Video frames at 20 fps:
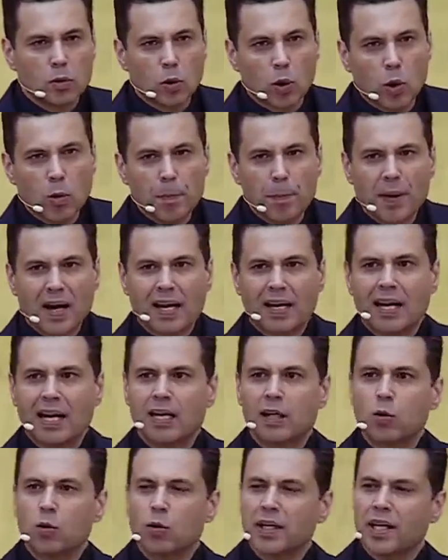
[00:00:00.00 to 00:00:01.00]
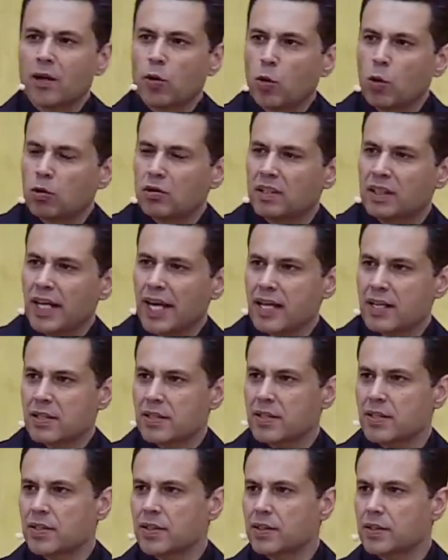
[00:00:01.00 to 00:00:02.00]
comparar ao que
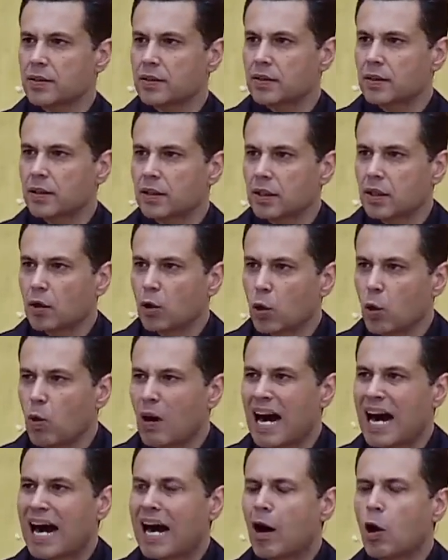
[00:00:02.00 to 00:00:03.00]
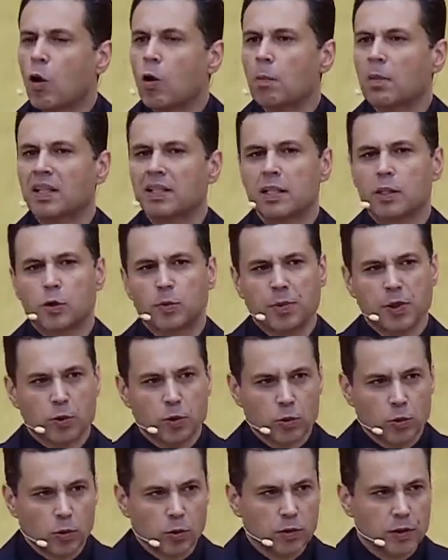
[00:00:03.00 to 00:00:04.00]
acontece com a alma das
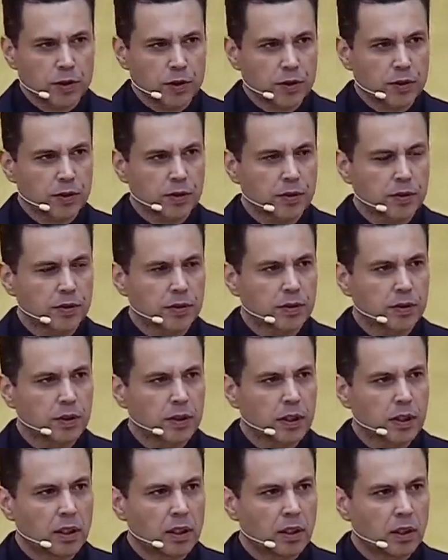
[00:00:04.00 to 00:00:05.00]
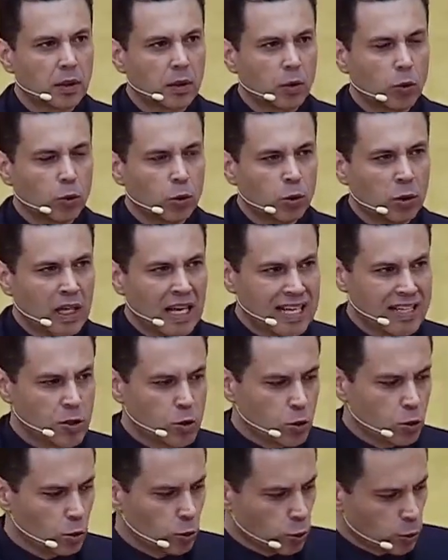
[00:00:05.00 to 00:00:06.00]
pessoas. O
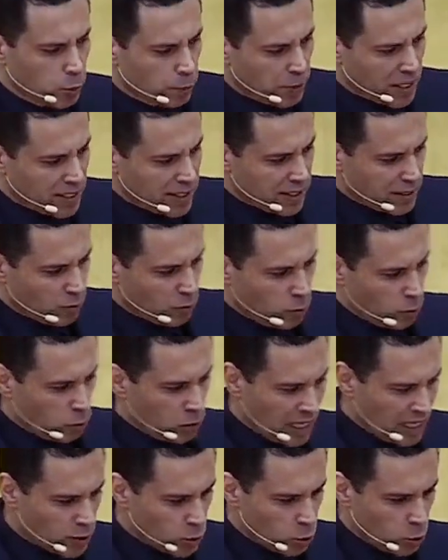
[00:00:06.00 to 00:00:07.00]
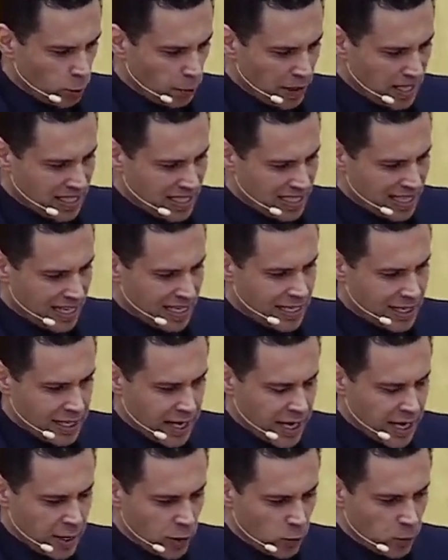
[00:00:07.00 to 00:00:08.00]
laço, dos, o laço do
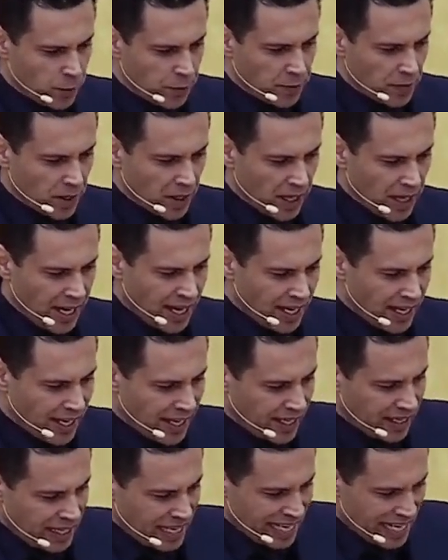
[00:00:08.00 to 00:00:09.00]
passarinheiro é aquela